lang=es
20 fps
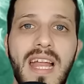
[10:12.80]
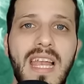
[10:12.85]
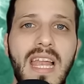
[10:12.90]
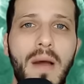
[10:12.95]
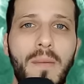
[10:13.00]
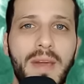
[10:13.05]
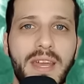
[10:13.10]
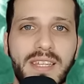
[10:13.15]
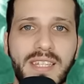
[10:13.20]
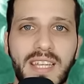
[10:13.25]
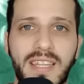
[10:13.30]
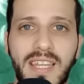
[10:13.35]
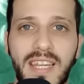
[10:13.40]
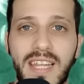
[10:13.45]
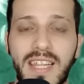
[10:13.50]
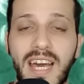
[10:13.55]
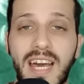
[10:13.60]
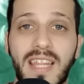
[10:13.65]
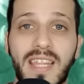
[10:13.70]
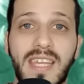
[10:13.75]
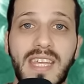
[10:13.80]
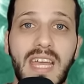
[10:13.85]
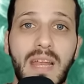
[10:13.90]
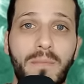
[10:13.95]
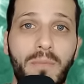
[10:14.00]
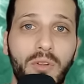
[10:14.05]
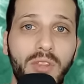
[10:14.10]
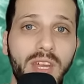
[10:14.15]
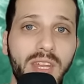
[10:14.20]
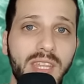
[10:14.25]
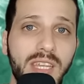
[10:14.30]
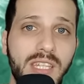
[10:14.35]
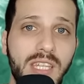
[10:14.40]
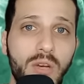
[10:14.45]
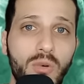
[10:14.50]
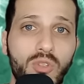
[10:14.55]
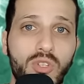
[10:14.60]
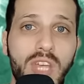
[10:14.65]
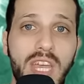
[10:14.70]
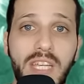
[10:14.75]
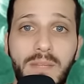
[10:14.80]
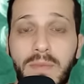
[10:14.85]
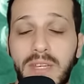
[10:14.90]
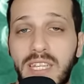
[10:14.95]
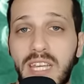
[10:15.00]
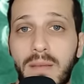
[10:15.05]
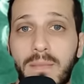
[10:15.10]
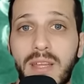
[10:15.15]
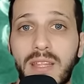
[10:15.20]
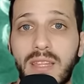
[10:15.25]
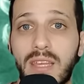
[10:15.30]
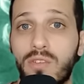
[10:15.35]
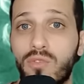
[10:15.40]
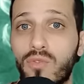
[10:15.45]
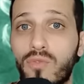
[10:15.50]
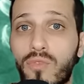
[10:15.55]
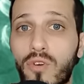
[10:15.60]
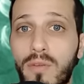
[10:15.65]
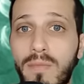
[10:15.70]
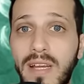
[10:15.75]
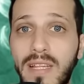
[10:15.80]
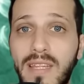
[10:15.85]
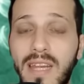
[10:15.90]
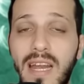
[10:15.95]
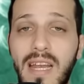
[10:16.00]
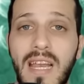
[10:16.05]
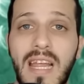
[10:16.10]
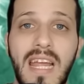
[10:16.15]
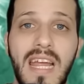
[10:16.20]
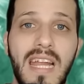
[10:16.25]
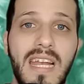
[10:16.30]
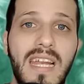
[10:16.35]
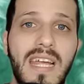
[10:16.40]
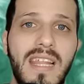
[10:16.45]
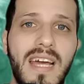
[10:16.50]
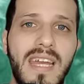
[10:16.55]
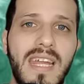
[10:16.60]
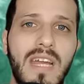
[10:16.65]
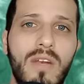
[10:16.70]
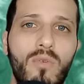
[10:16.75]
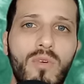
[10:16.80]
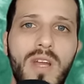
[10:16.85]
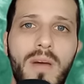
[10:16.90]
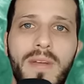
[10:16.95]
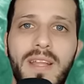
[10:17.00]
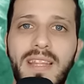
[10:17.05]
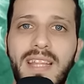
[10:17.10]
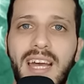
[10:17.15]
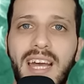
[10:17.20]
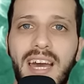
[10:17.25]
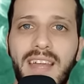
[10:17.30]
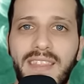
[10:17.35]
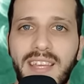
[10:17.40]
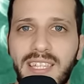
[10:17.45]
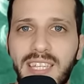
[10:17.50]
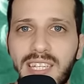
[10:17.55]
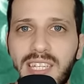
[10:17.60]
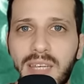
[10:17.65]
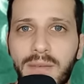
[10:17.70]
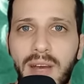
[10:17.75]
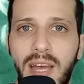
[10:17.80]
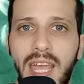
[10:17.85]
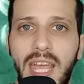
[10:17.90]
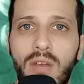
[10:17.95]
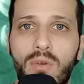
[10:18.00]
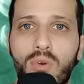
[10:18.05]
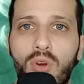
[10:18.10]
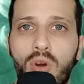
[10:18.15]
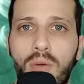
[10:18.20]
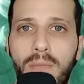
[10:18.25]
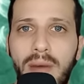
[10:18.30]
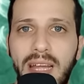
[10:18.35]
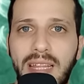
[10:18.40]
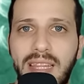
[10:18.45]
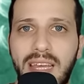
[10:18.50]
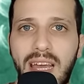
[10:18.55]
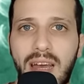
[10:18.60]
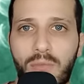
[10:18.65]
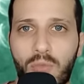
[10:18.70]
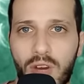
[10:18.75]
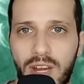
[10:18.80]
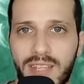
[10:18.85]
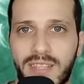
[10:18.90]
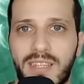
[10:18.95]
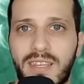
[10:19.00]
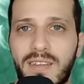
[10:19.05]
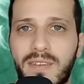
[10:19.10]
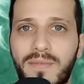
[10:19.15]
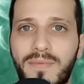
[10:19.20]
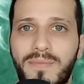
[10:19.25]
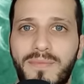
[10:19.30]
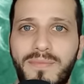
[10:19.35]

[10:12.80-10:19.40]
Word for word: la versatilidad y el poder de Zeus, especialmente en su forma astral, le darían una ventaja decisiva en un combate a muerte.